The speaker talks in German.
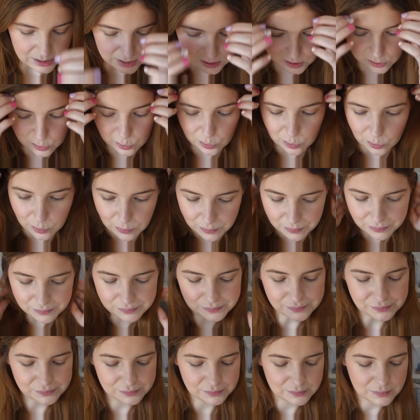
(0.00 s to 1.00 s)
So.
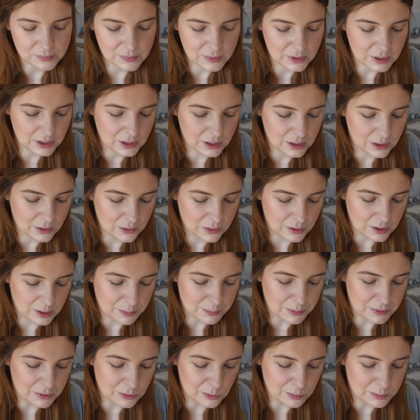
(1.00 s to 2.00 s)
Und
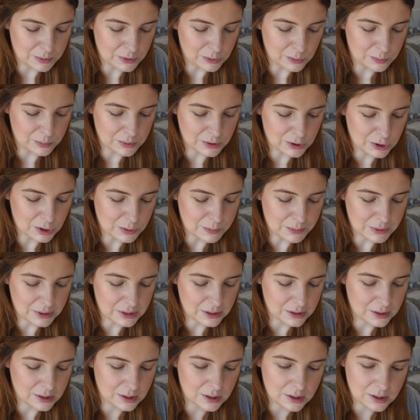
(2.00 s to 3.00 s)
ich bin super, super
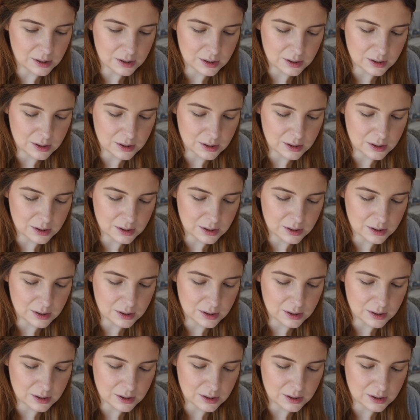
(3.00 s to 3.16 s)
gespannt.